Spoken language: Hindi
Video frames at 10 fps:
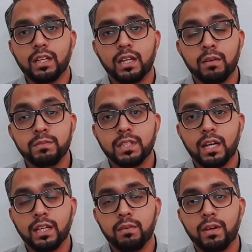
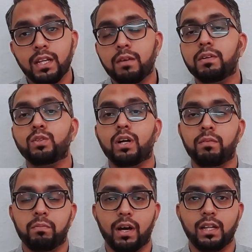रमज़ान के महीने में जो हम
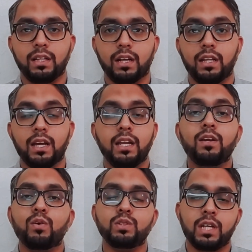इबादत करते हैं यानी
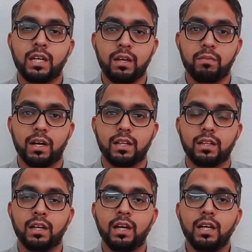रोज़े की इबादत